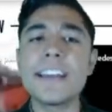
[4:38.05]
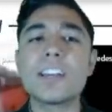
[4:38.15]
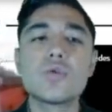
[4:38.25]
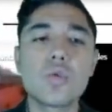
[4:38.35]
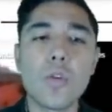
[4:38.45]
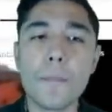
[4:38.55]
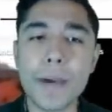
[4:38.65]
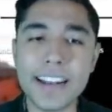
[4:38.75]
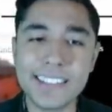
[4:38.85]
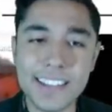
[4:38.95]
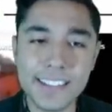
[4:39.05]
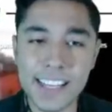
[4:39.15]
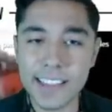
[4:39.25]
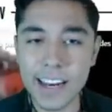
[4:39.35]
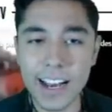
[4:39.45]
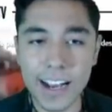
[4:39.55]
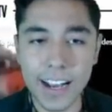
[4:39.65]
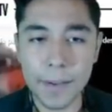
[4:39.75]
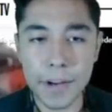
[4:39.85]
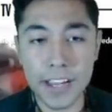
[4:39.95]
en su comparecencia ante la
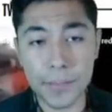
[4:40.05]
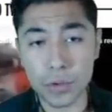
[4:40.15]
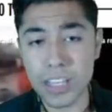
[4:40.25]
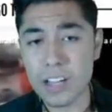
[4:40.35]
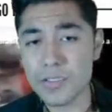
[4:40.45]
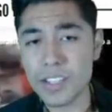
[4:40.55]
Cámara de Diputados,